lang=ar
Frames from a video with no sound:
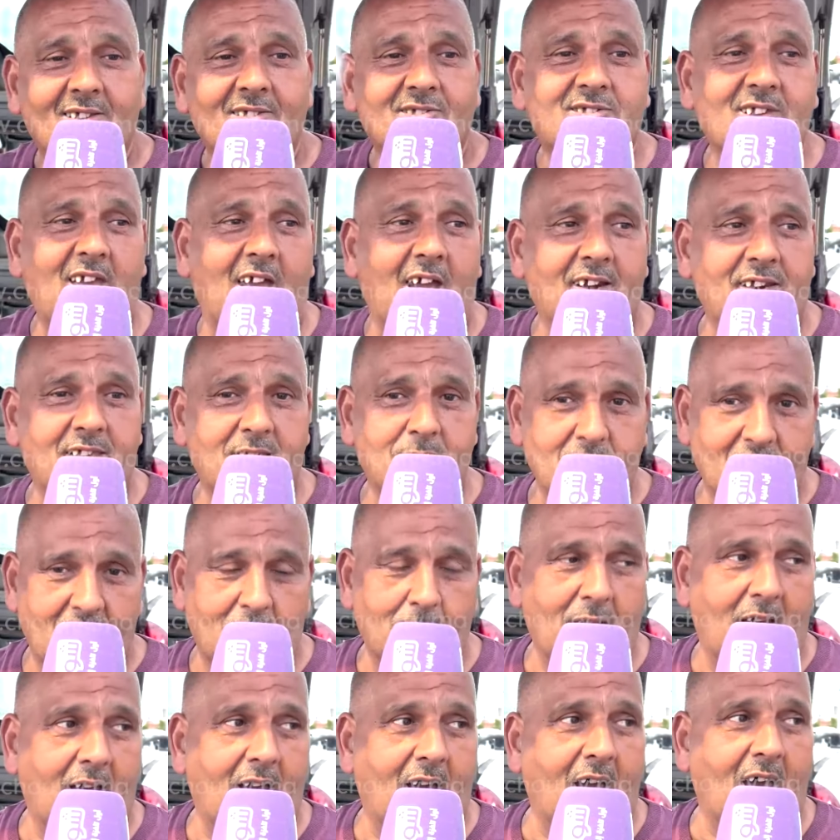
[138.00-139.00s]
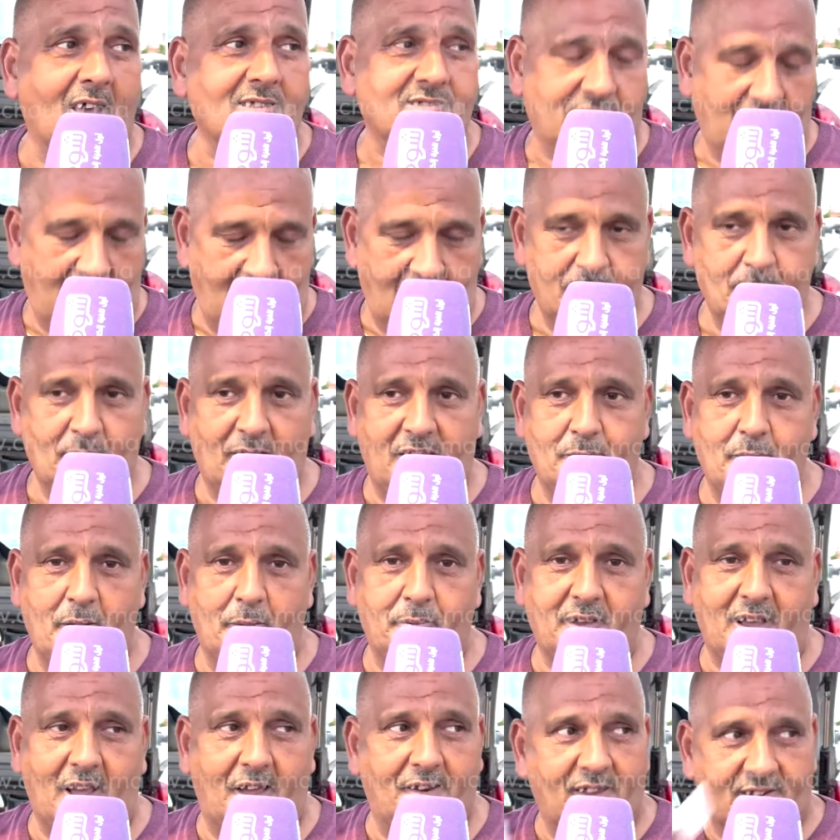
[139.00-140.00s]
سي علي اه سي علي مرحبا
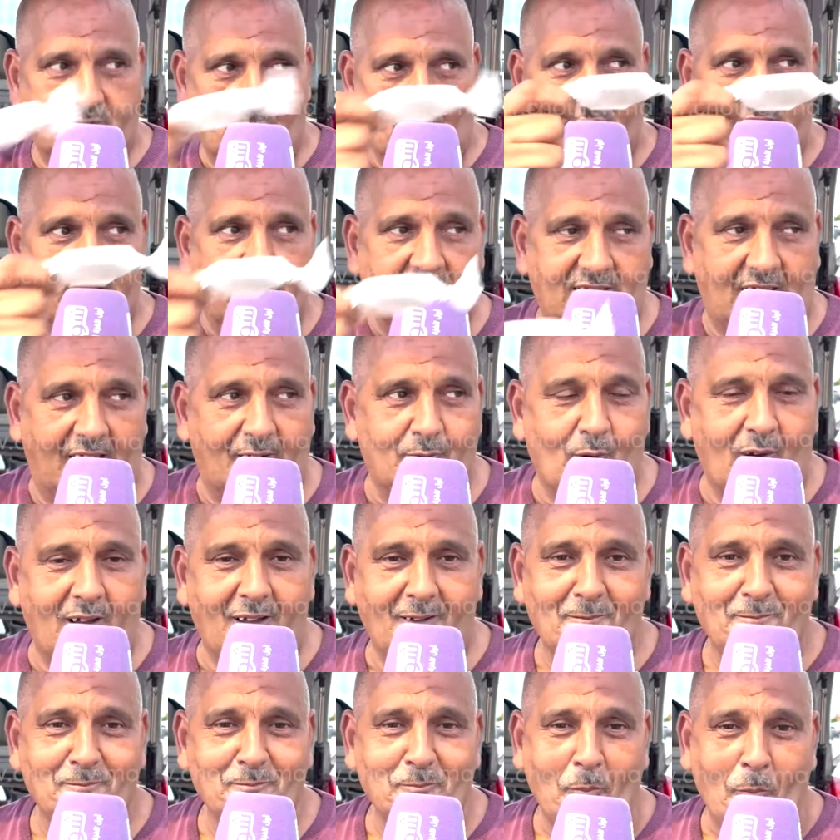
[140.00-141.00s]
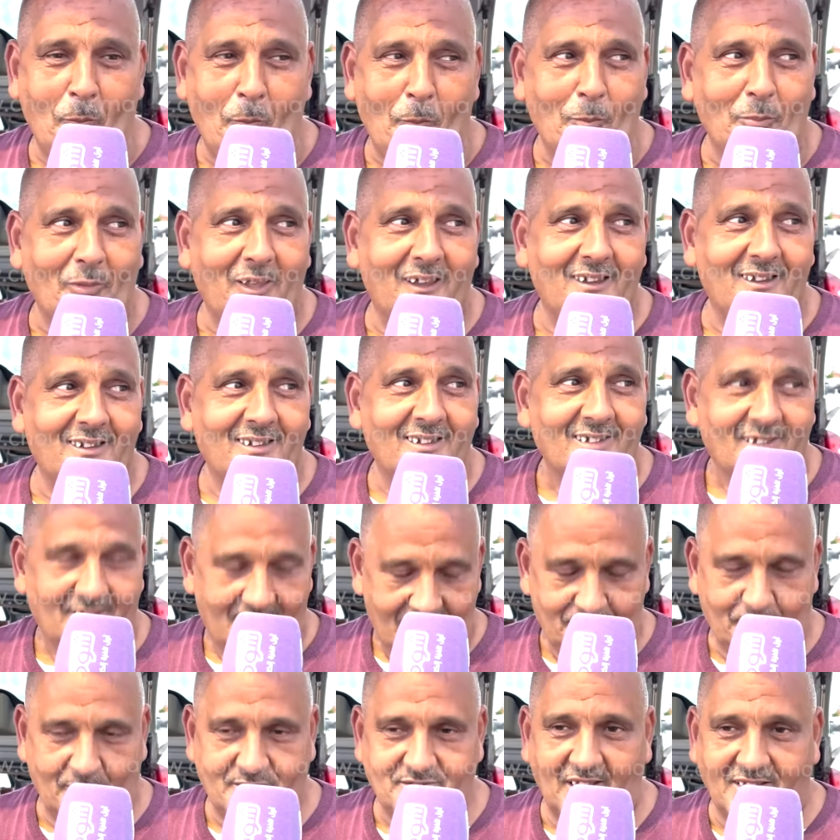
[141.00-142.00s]
بك عندنا جمهوريه الحلوى
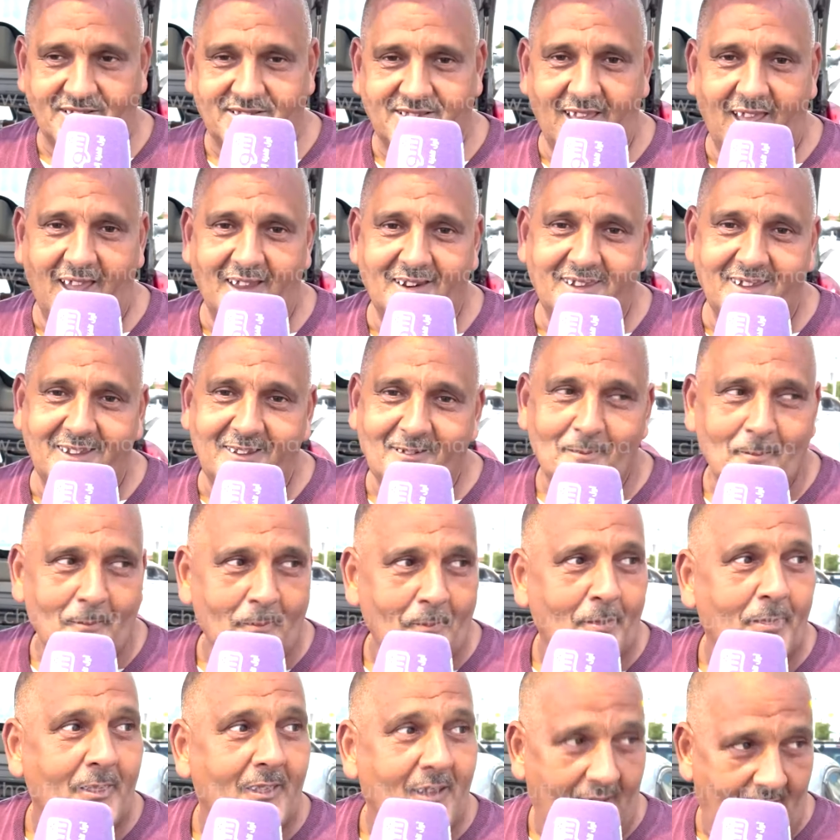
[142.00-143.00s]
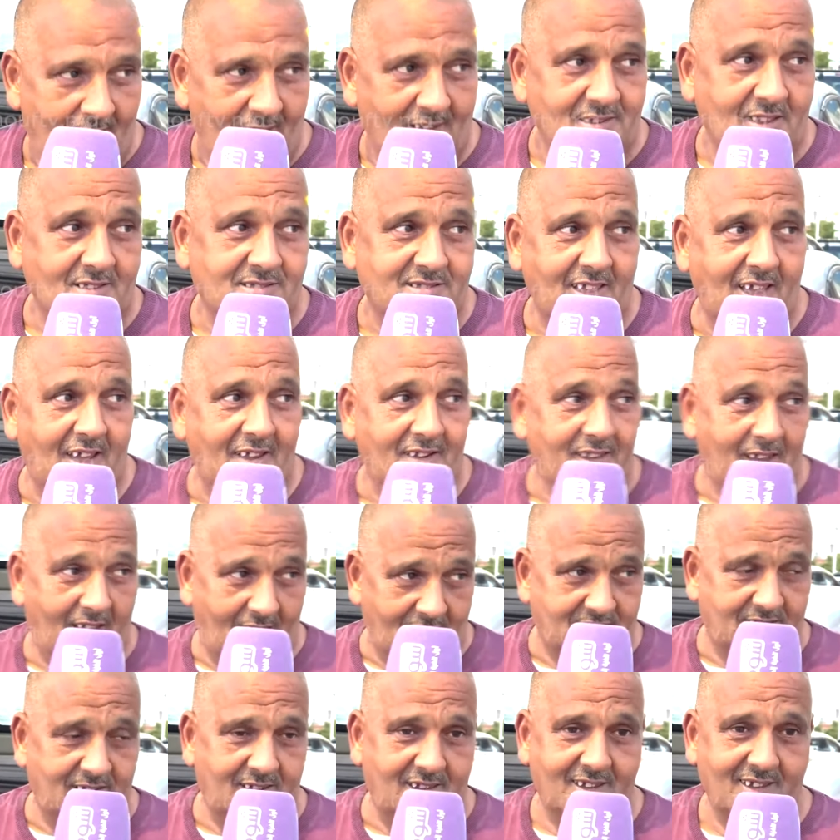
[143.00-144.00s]
تفضل سي علي اجي آه، سي علي
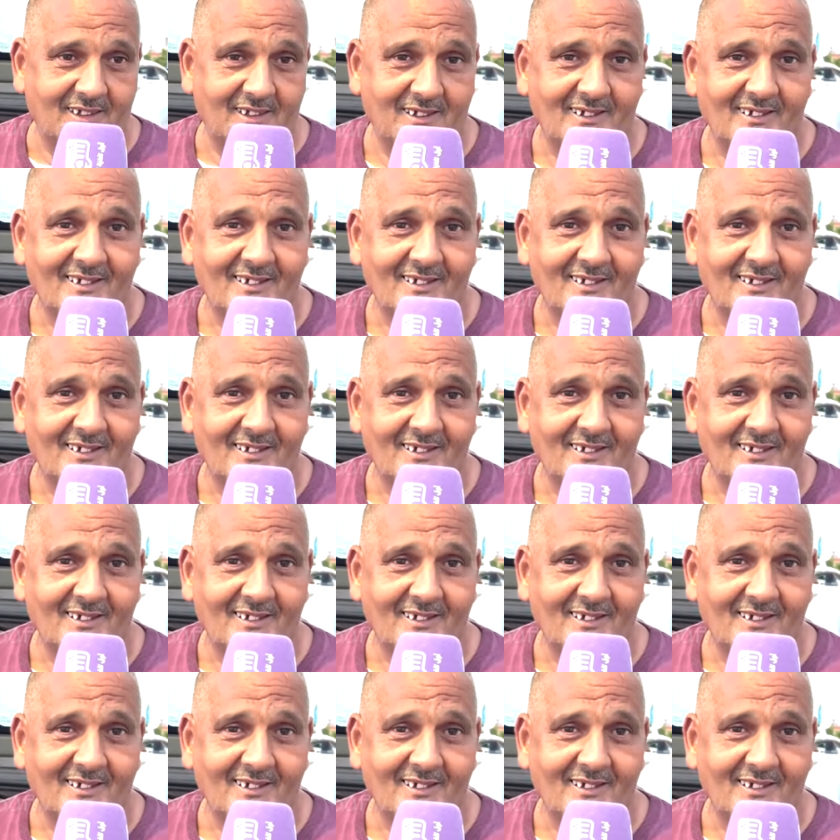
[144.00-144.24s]
اجي